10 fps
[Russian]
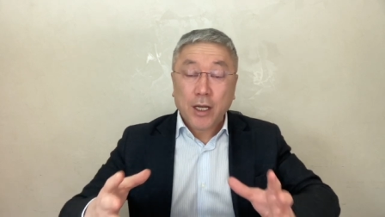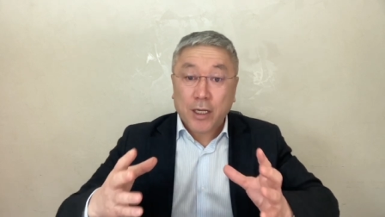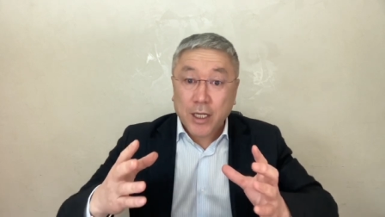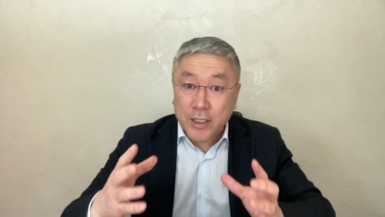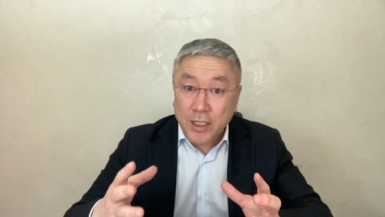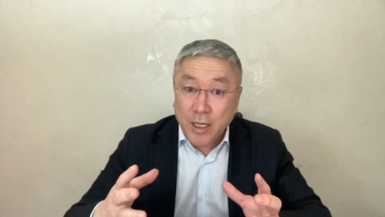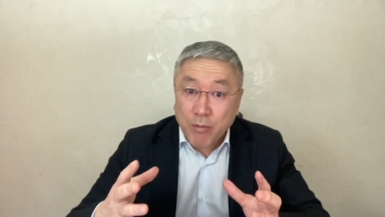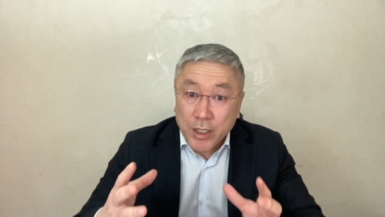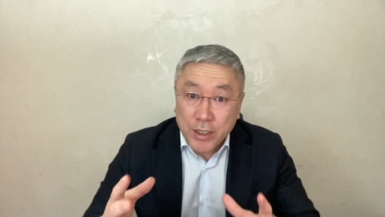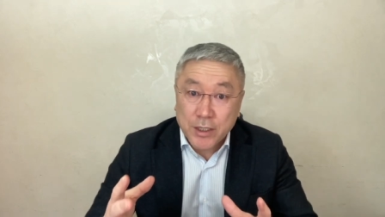Россия
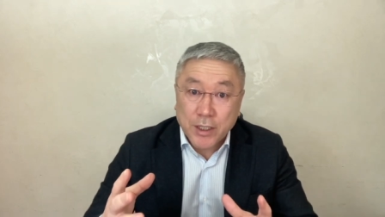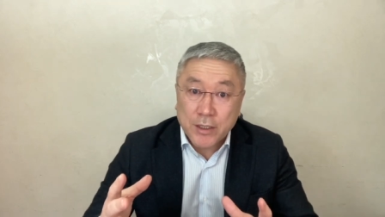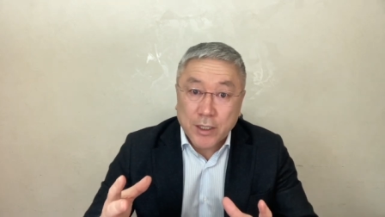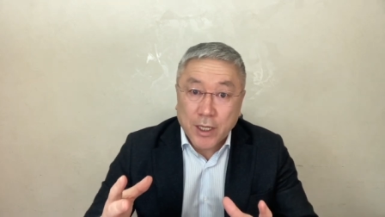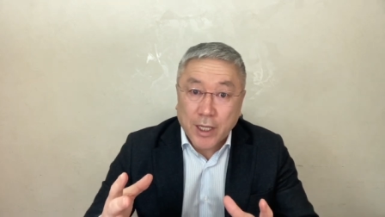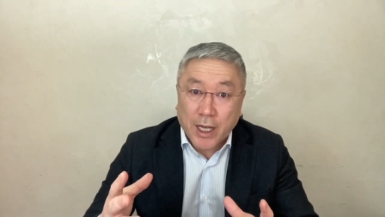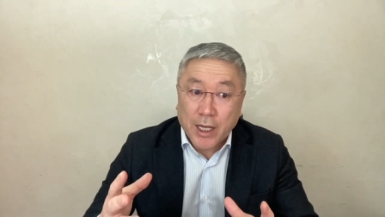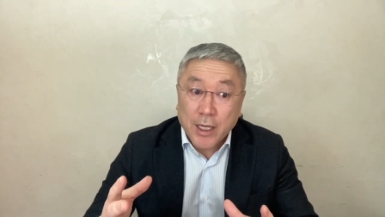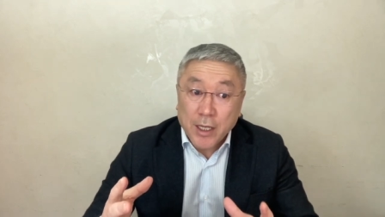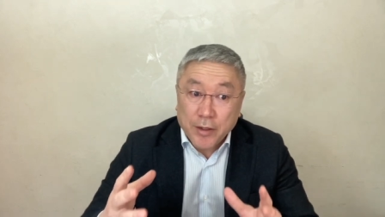бандитская
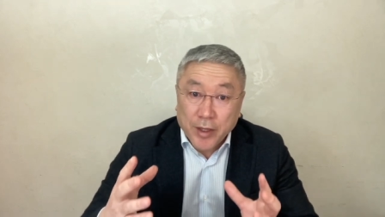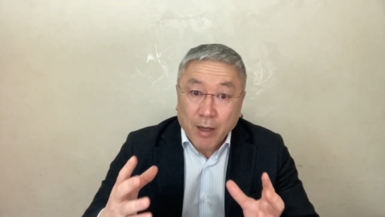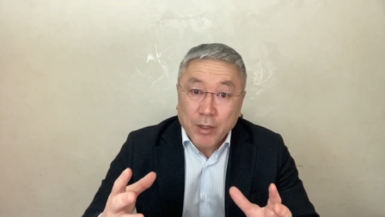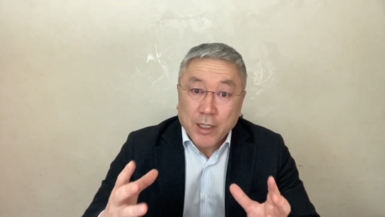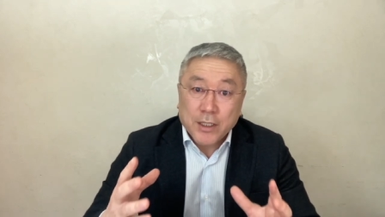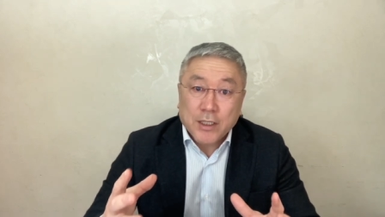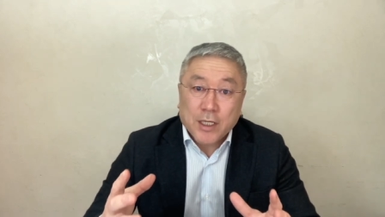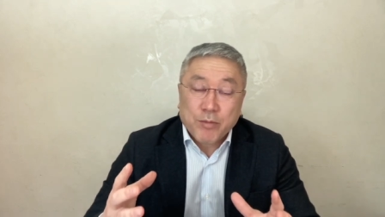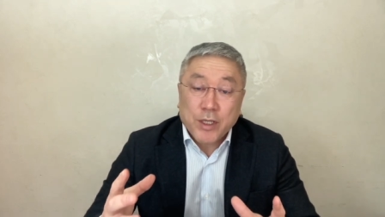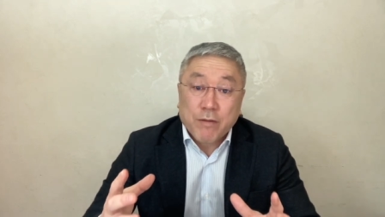страна. Нам надо
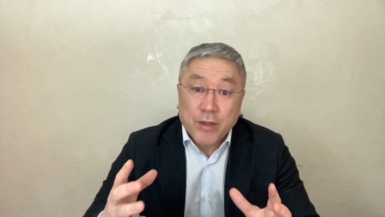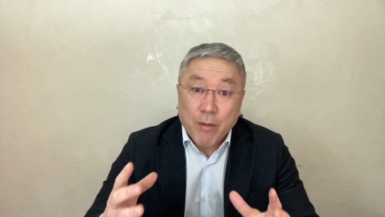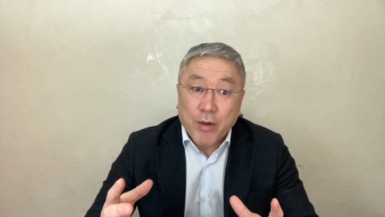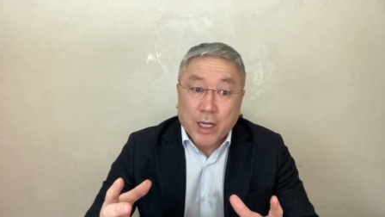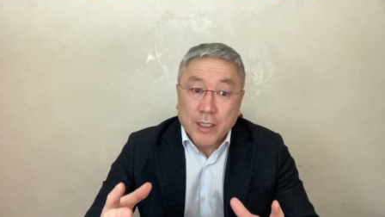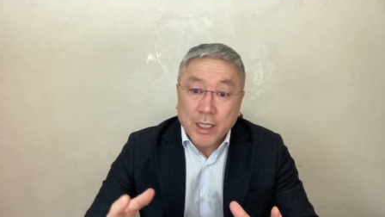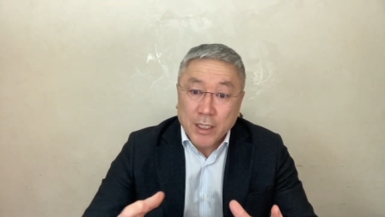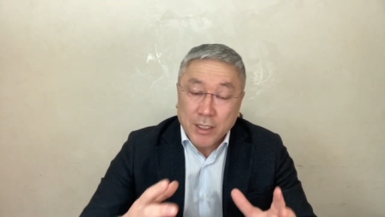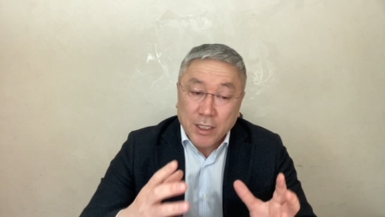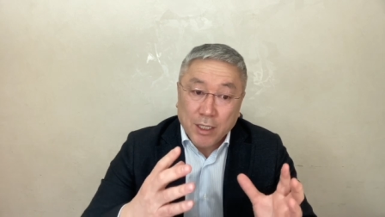сейчас бить в набат.
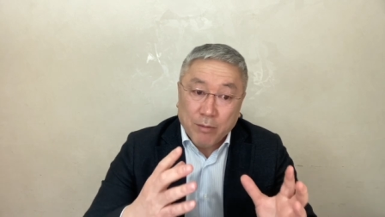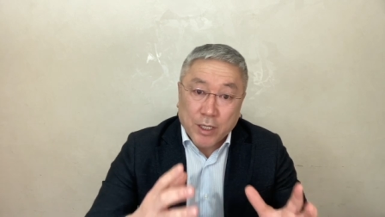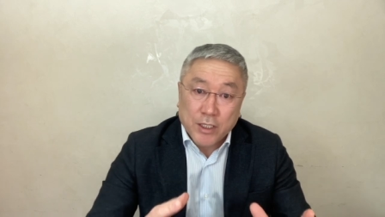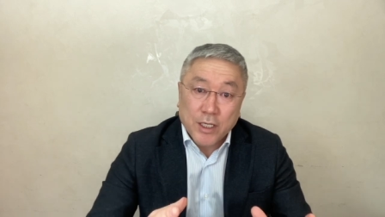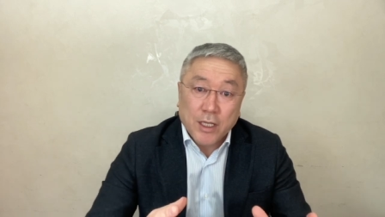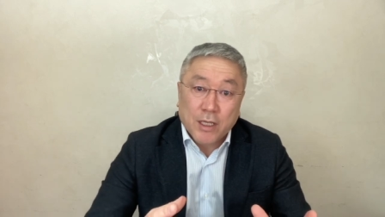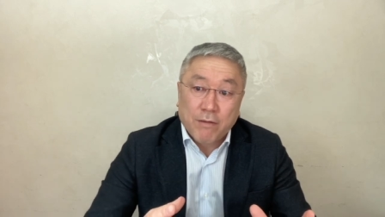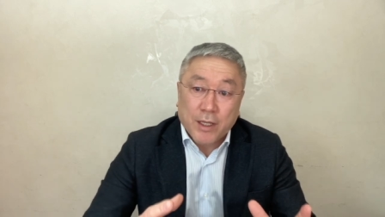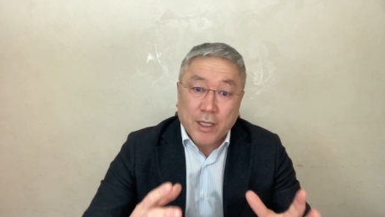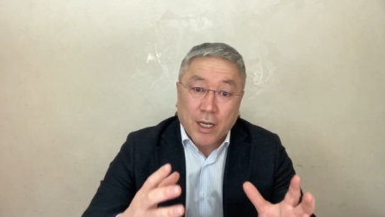Я сделал обращение,
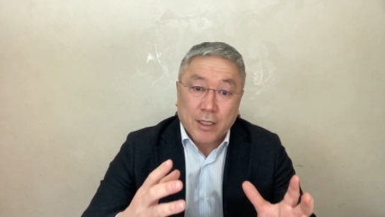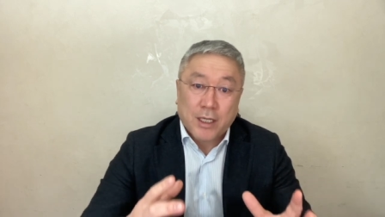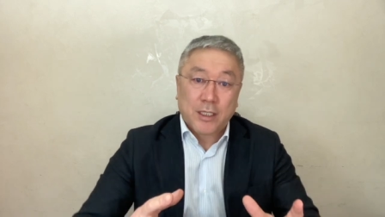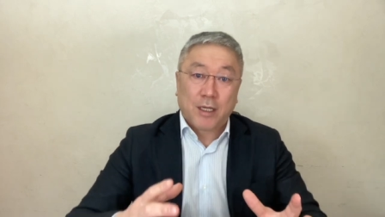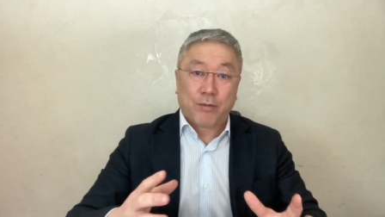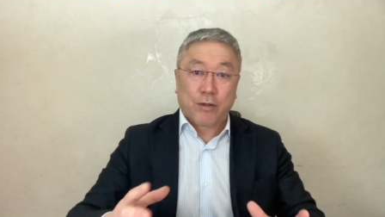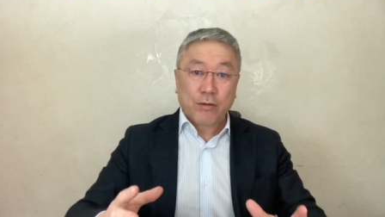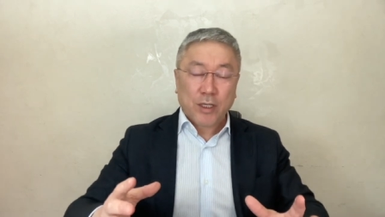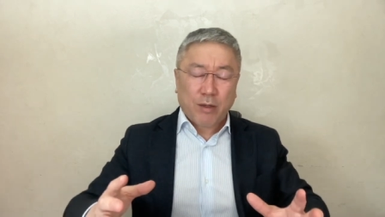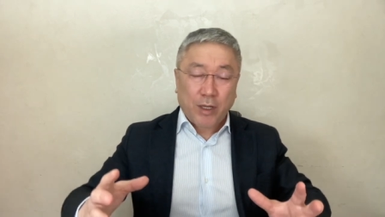два на казахском, на
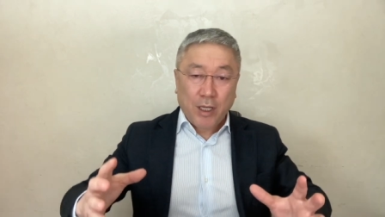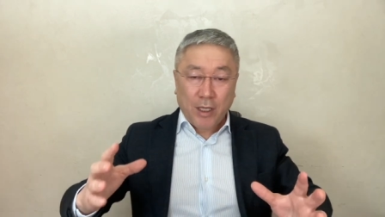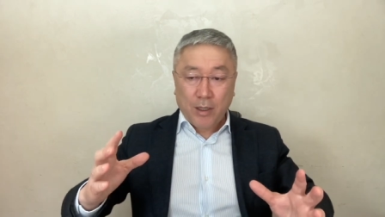русском.